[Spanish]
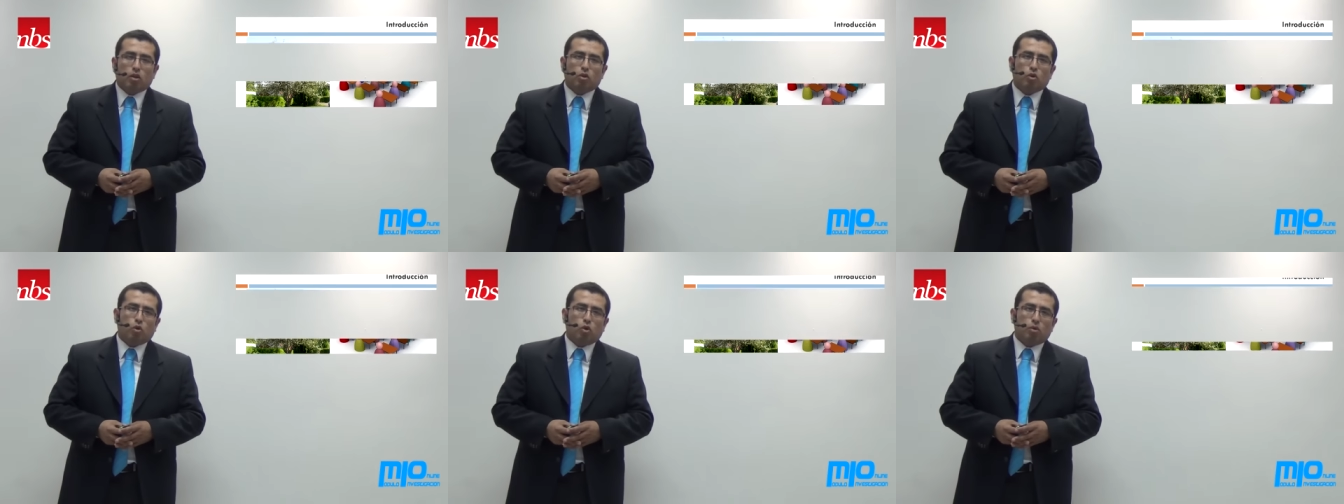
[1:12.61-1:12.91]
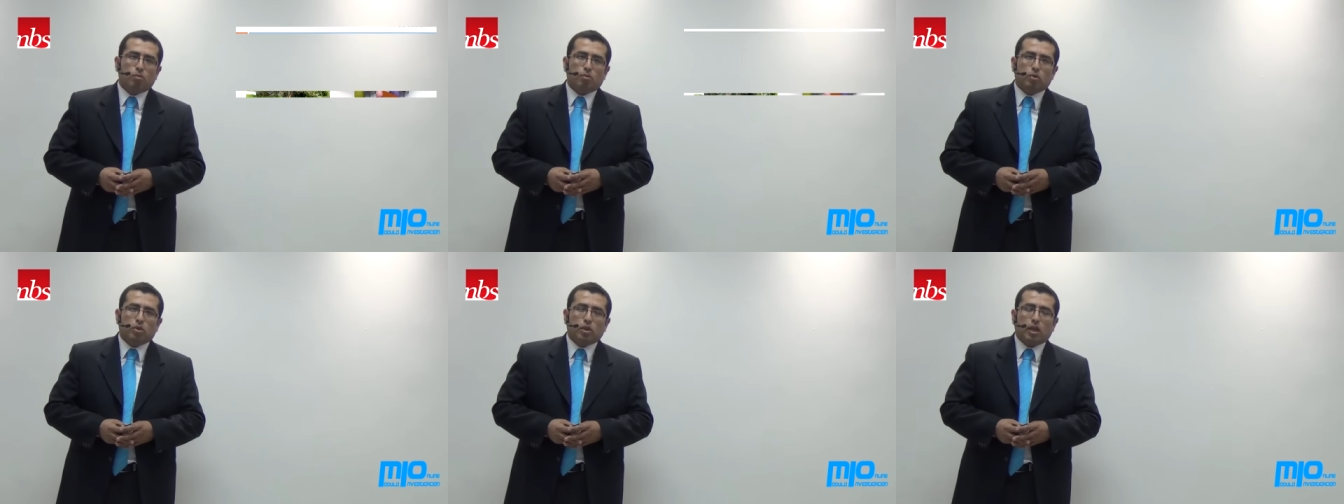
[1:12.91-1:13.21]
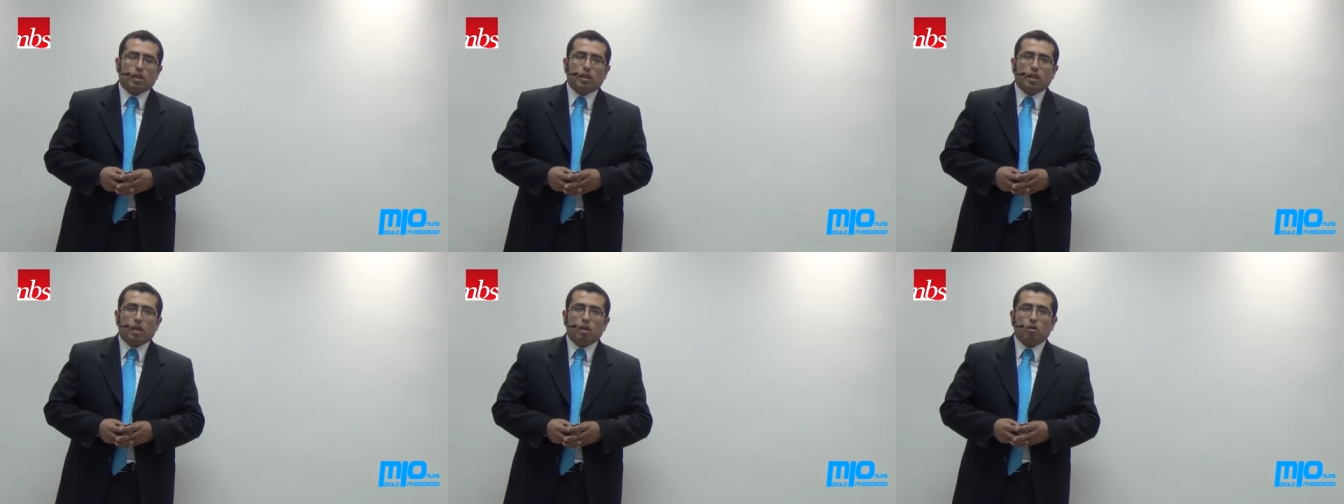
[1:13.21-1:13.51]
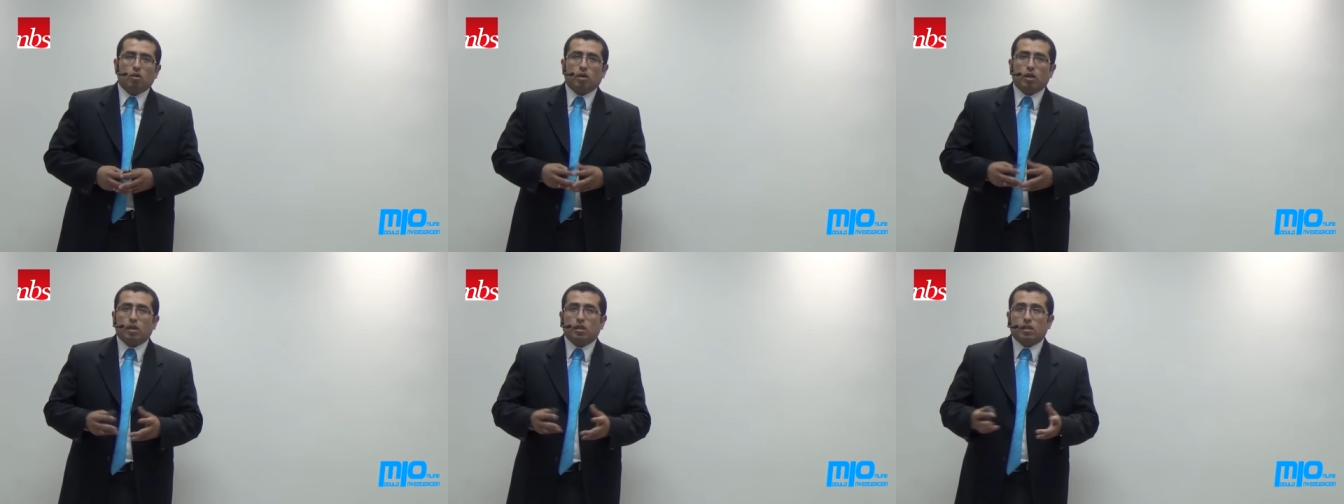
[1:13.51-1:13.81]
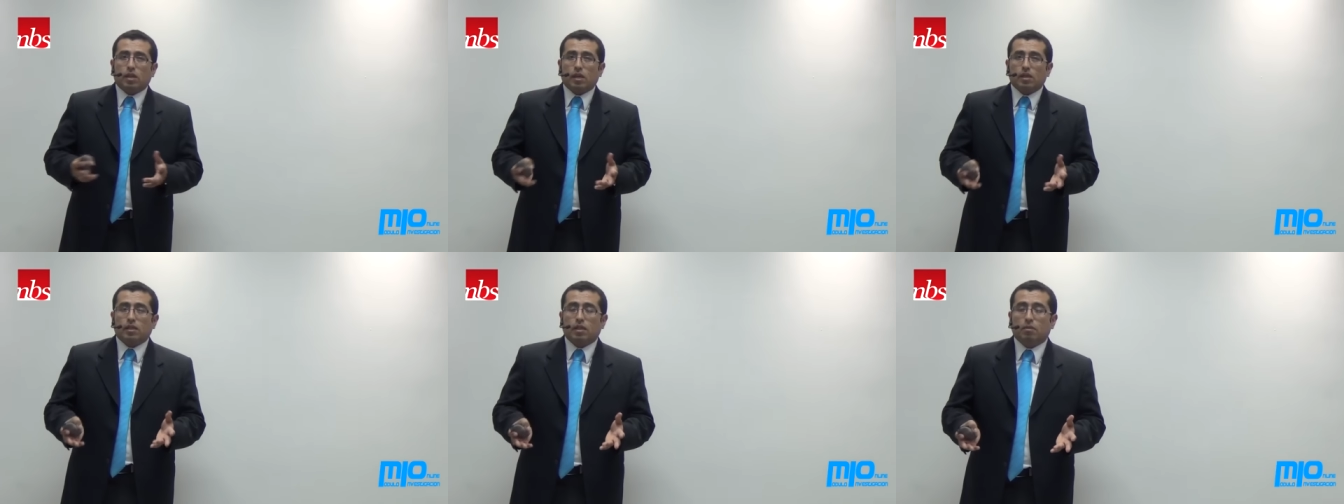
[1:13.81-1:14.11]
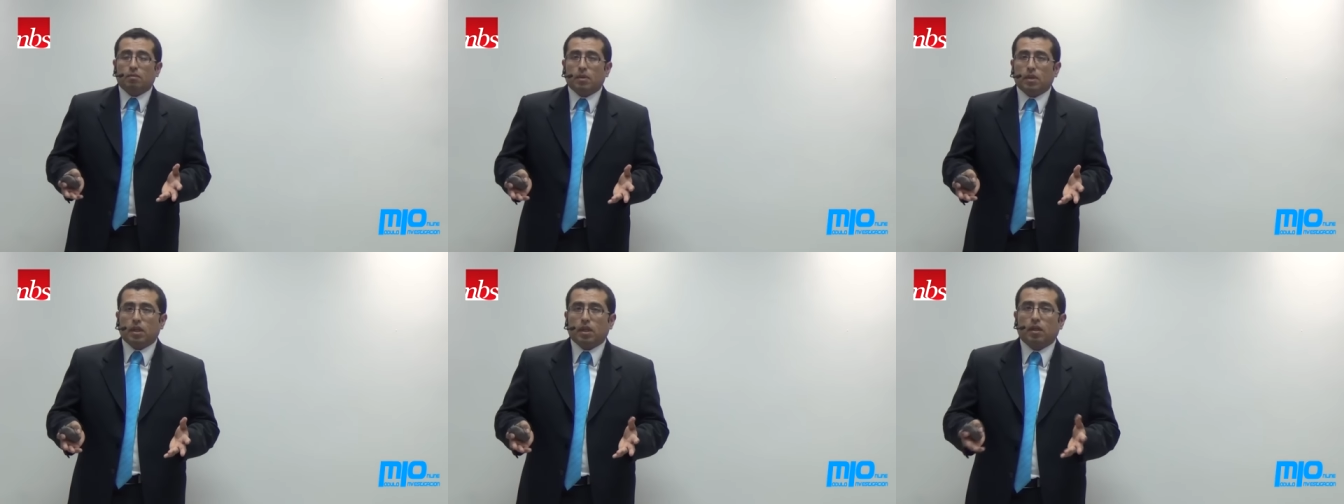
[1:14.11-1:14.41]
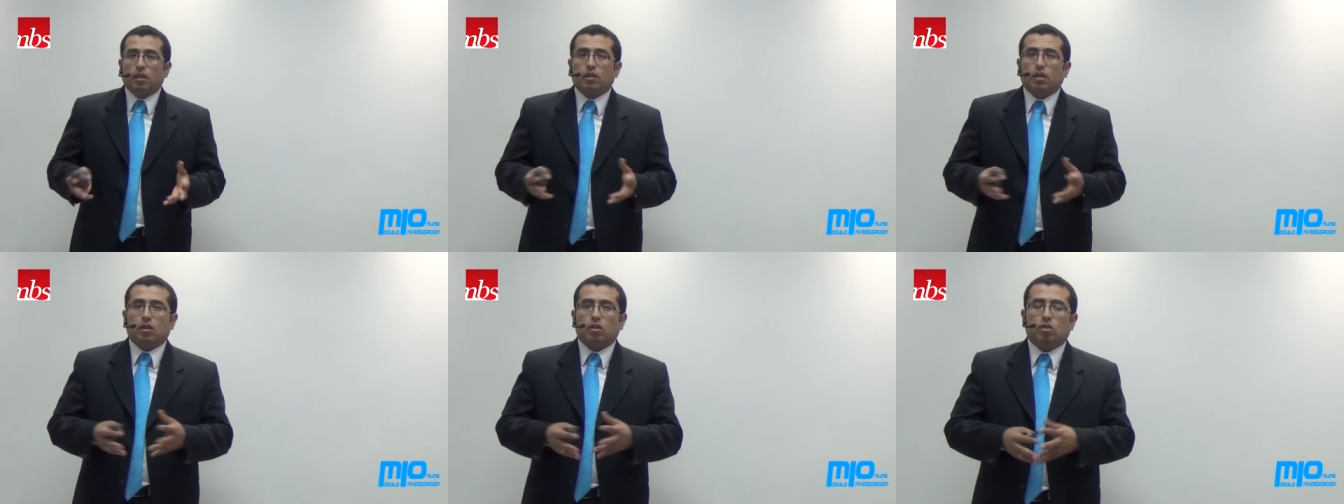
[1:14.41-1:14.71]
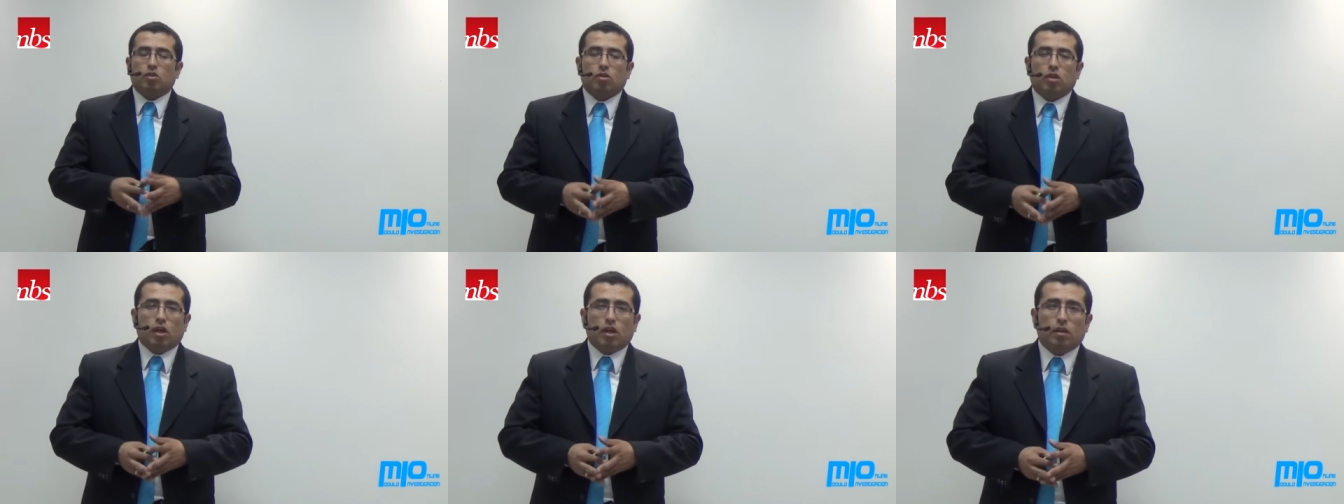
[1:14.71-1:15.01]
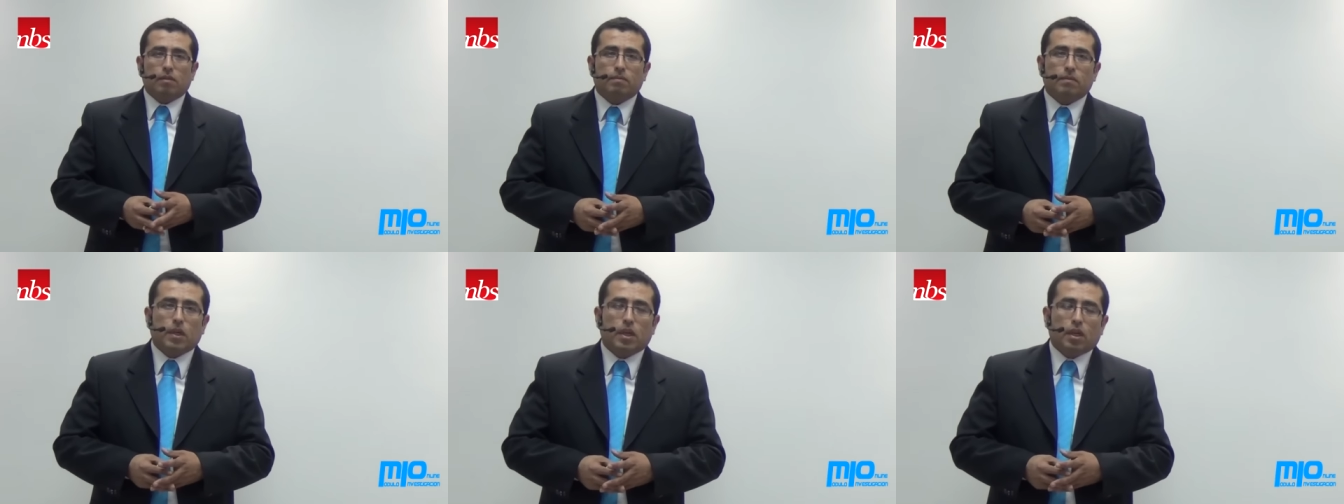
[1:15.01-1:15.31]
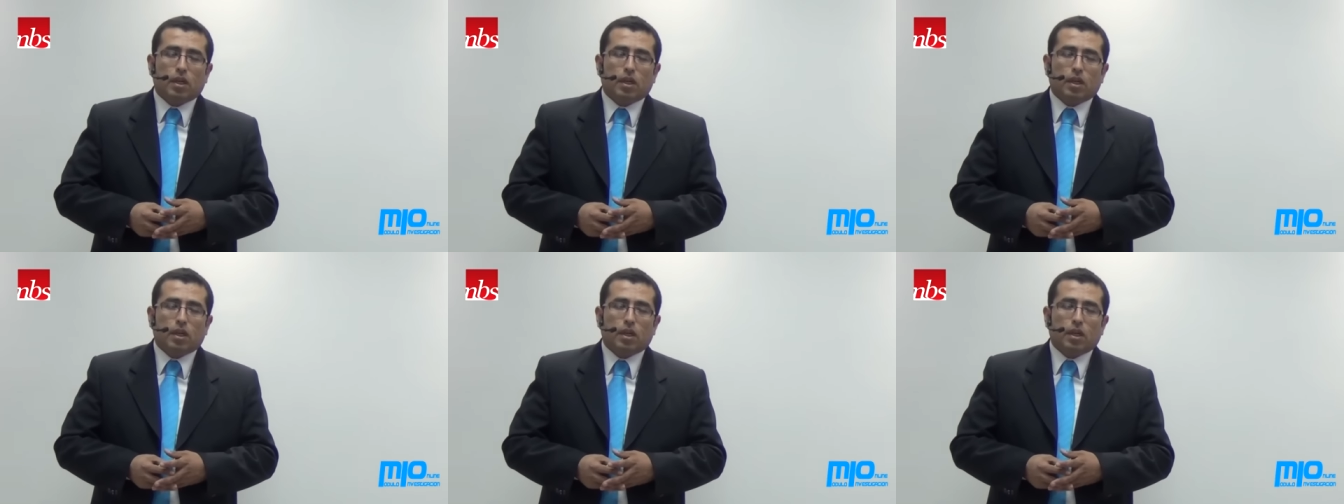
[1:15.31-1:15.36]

no lo hemos generado quizás de manera intencional,